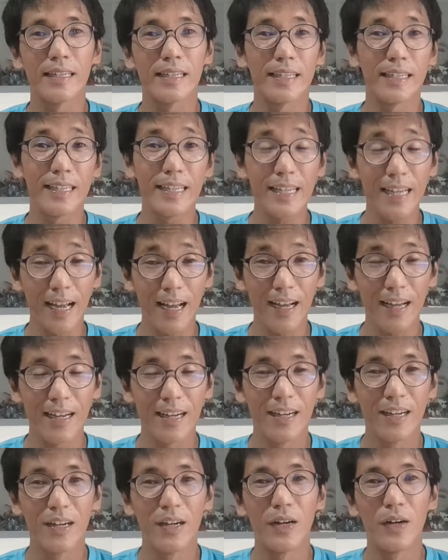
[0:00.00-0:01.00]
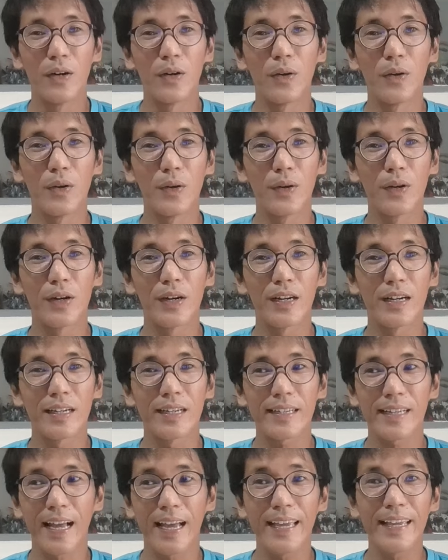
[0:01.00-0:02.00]
hininga
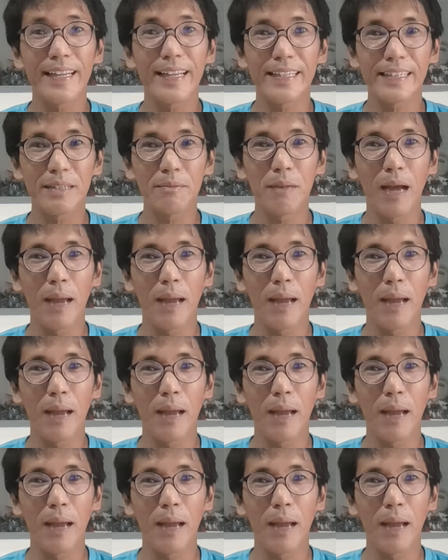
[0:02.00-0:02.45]
or kaya natin